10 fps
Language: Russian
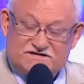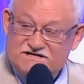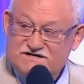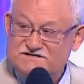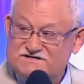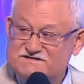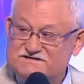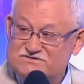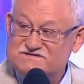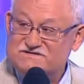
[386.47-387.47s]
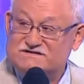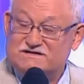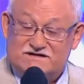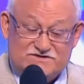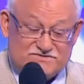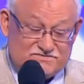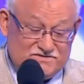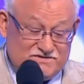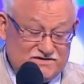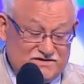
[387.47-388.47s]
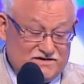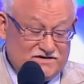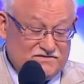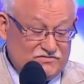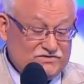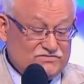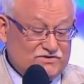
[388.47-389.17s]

женщин сносит крышу». Вот у